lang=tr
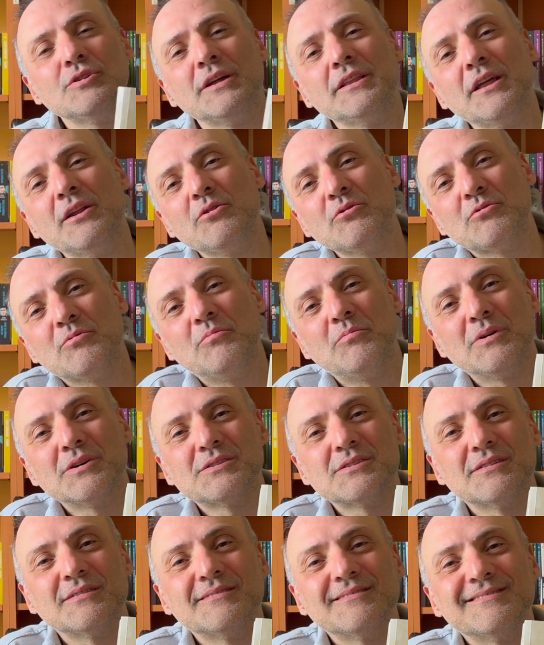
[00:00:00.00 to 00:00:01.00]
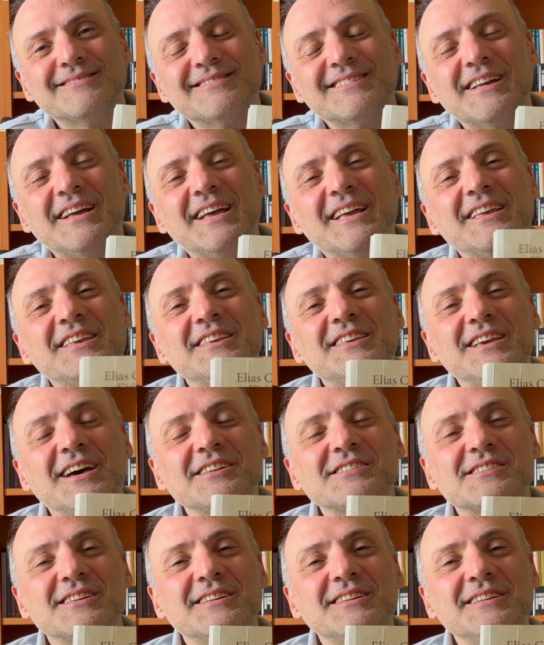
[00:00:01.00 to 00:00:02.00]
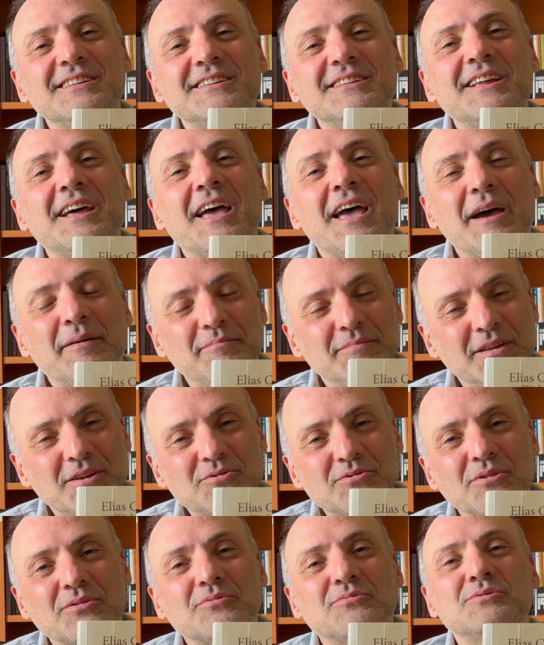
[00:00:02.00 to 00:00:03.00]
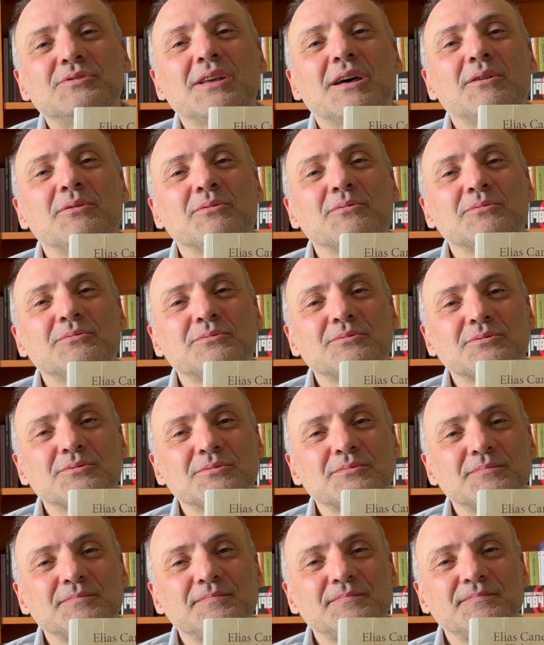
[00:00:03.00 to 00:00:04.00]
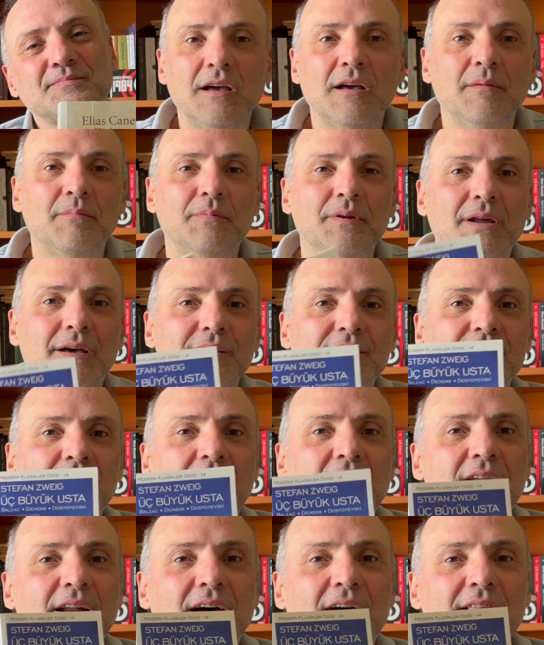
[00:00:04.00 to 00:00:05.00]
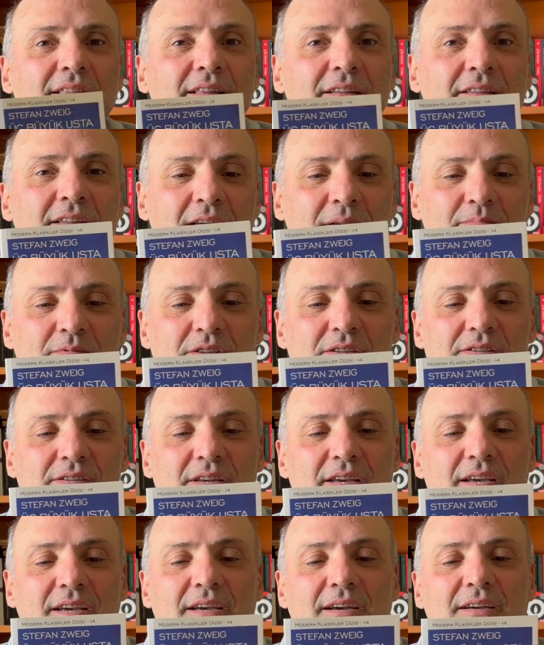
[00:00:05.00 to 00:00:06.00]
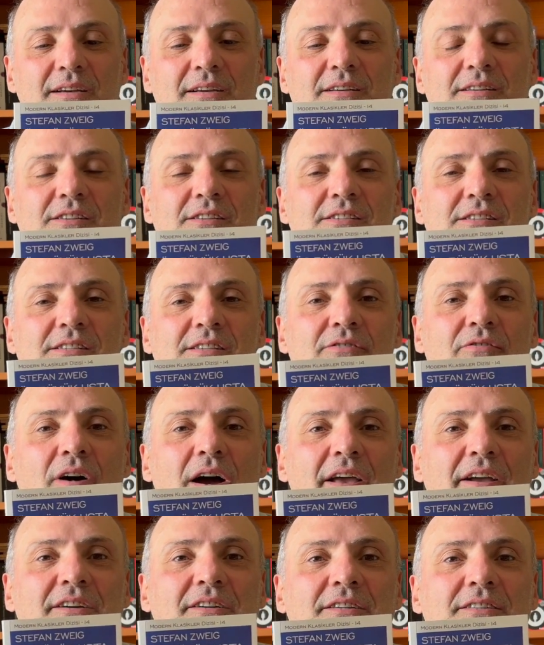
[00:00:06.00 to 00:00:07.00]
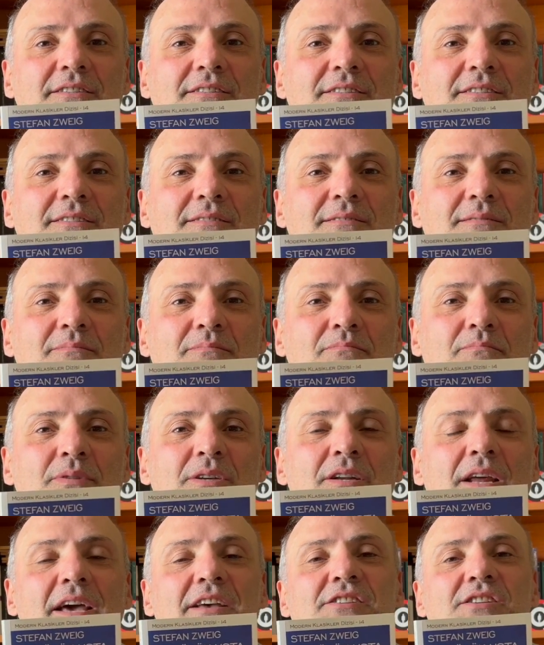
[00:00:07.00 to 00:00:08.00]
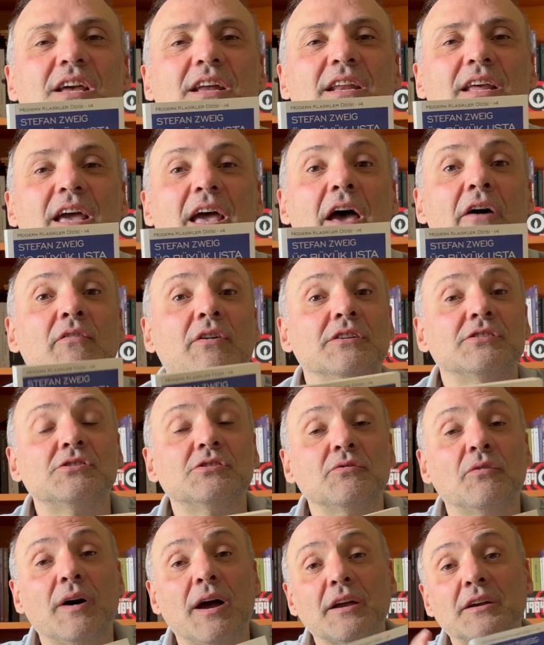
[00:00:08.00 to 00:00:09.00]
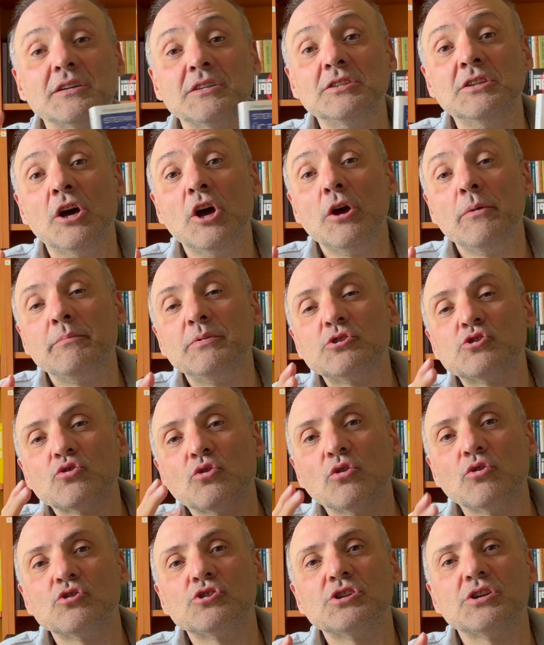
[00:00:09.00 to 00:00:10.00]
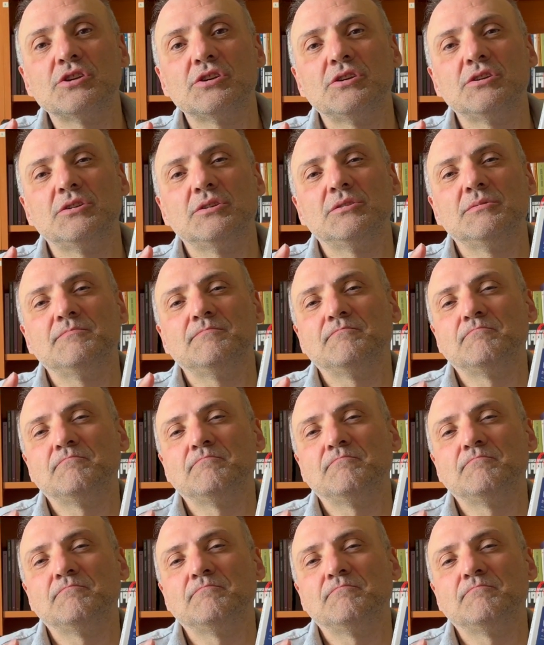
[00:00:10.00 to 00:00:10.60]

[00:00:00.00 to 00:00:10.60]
Neden okunmasın? Yazın hem de çok güzel okunur. Biraz daha rahatlatayım sizi. Zweig'ın bir eseri. Evet Zweig'ın psikolojik